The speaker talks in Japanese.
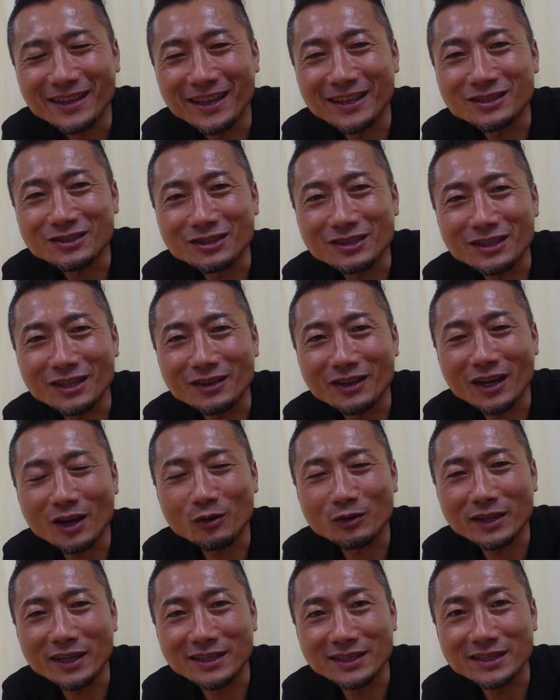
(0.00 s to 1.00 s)
えついてる笑
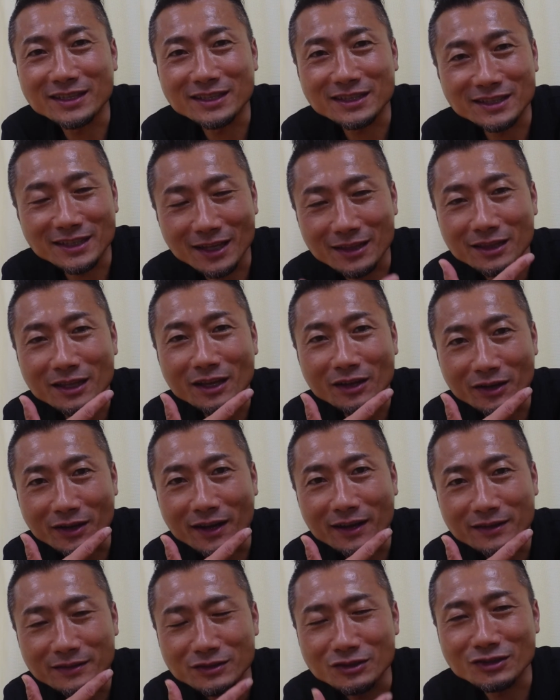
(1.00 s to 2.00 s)
顔で2やったや
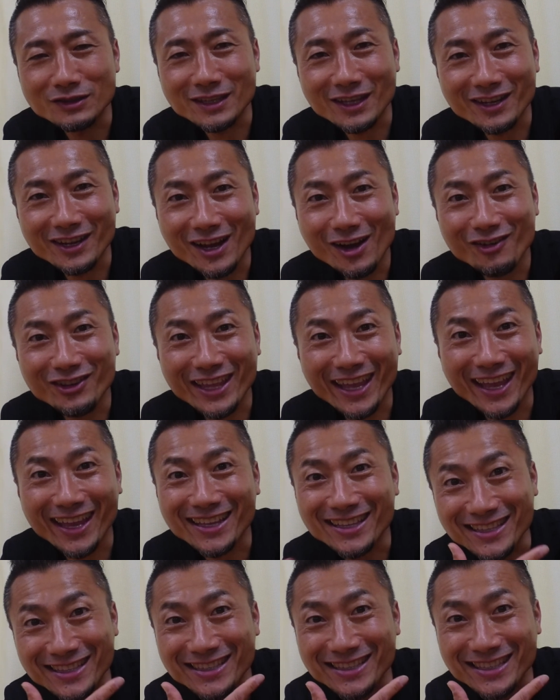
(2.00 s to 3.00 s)
なついてる笑顔で
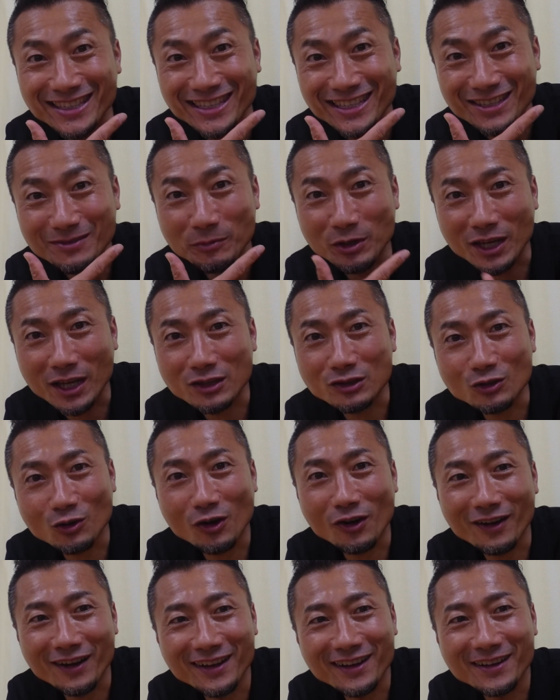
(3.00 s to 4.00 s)
2もう一回言っと
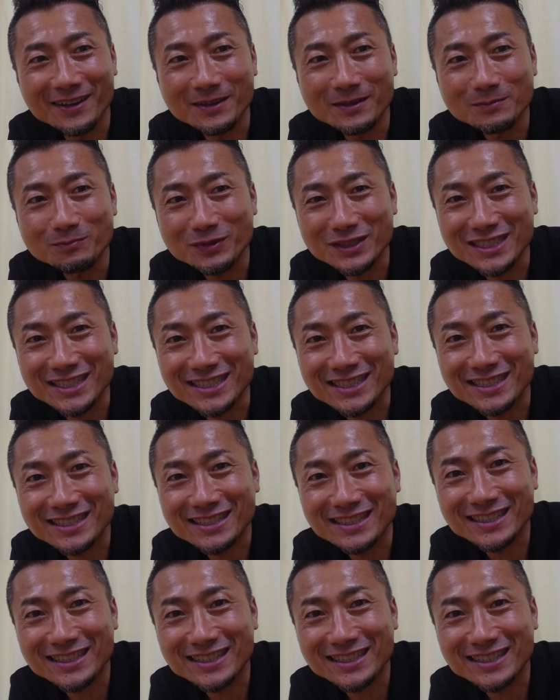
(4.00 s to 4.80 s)
こうっち